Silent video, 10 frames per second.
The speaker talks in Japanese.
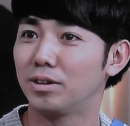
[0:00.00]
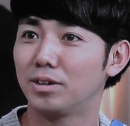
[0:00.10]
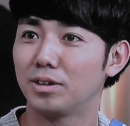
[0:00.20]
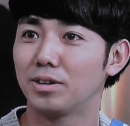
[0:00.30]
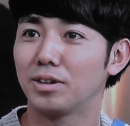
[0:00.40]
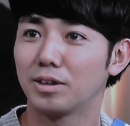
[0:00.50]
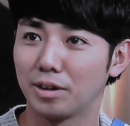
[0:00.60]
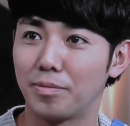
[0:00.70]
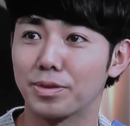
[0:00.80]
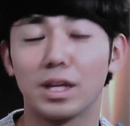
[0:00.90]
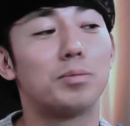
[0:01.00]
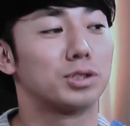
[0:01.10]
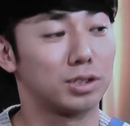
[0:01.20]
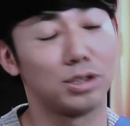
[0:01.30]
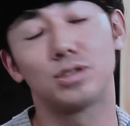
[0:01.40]
すいませんそうですねで
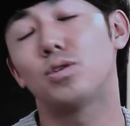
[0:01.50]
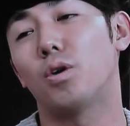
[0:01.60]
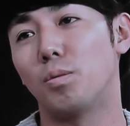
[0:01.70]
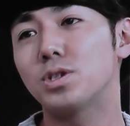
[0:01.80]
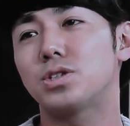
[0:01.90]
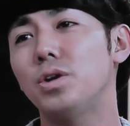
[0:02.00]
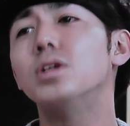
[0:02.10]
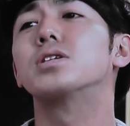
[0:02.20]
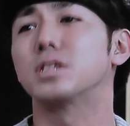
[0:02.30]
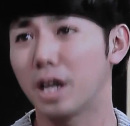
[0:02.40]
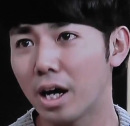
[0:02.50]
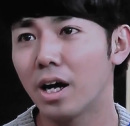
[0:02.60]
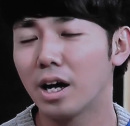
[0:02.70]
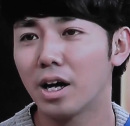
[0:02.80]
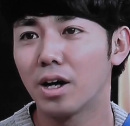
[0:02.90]
もすごい面白いです
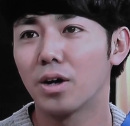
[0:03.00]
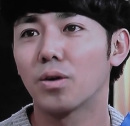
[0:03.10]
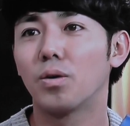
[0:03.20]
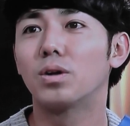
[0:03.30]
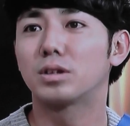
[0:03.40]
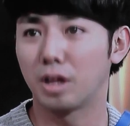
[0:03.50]
ねこうやっ